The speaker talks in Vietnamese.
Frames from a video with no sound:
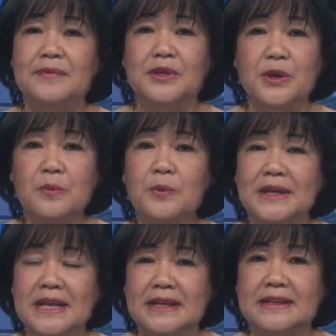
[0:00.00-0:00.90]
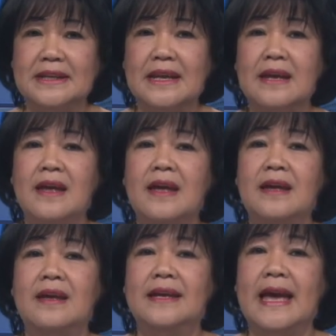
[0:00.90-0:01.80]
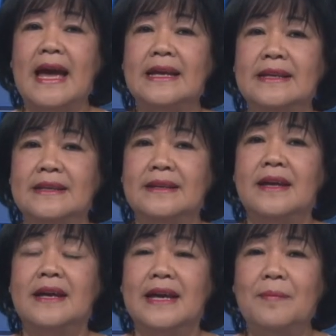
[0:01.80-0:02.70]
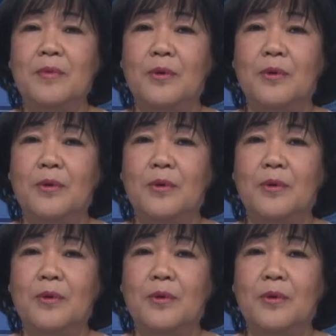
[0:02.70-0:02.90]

đúng quy định. Các ừ, cấp